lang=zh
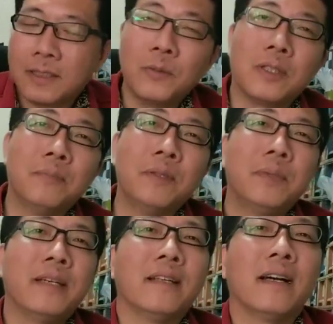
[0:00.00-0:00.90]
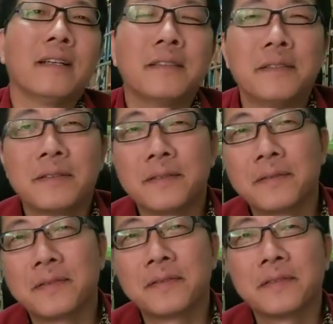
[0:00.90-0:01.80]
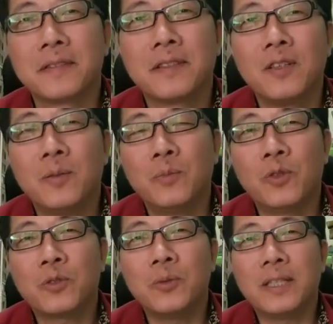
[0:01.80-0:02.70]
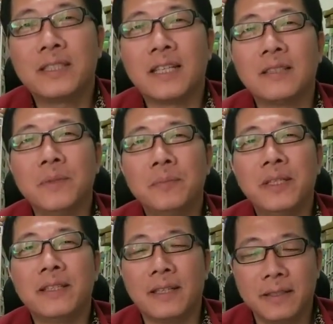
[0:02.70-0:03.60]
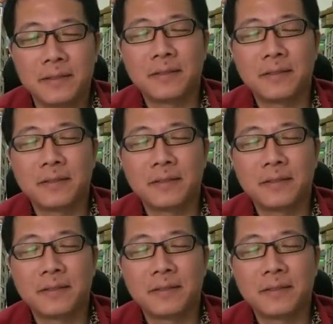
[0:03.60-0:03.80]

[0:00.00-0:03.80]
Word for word: 这是我的名片啊，魔术玩家的名片啊，